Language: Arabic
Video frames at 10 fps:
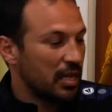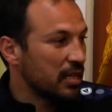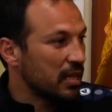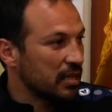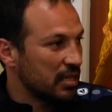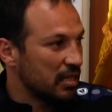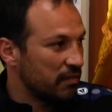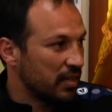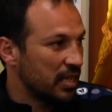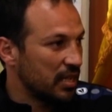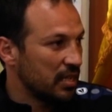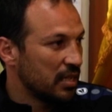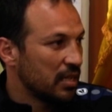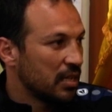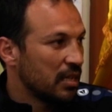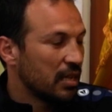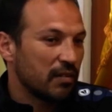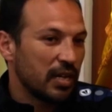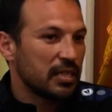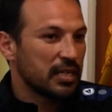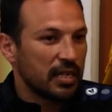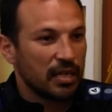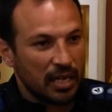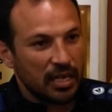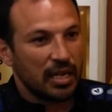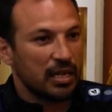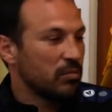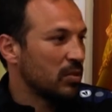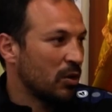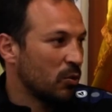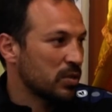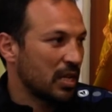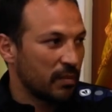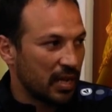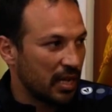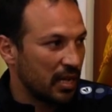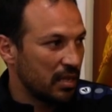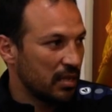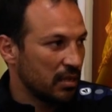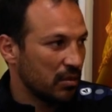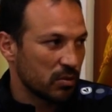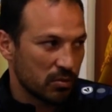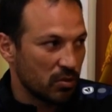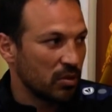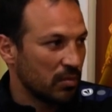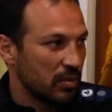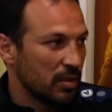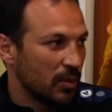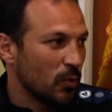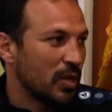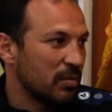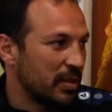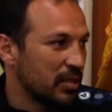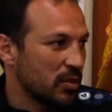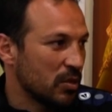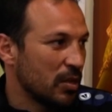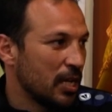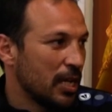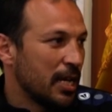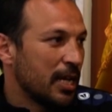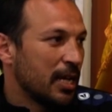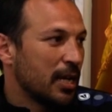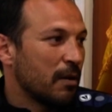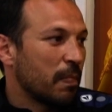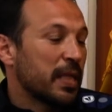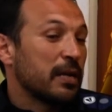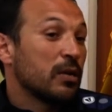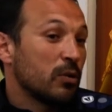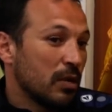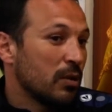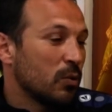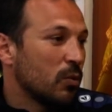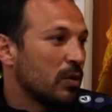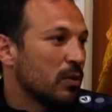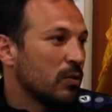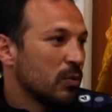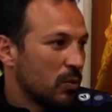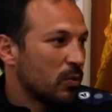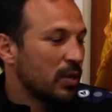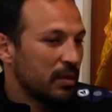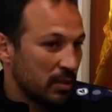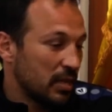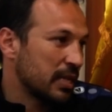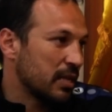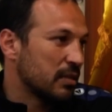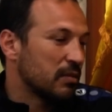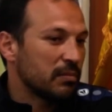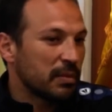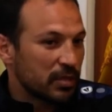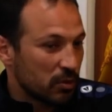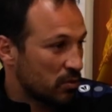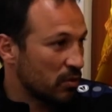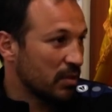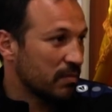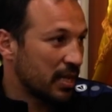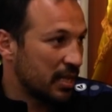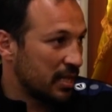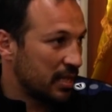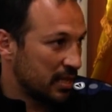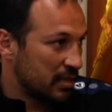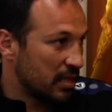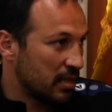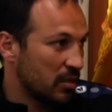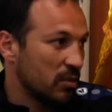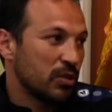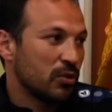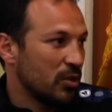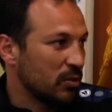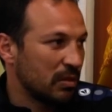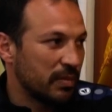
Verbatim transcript: هاي رده الفعل فقلت انا هي رح اوصل على محل اصطدم ولما بدي وانت وانت ايمانك بالفوتبول انه المدرب هو كل شيء ولم اكيد لما بدي اصطدم مع الاداره هون بدي اروح اقعد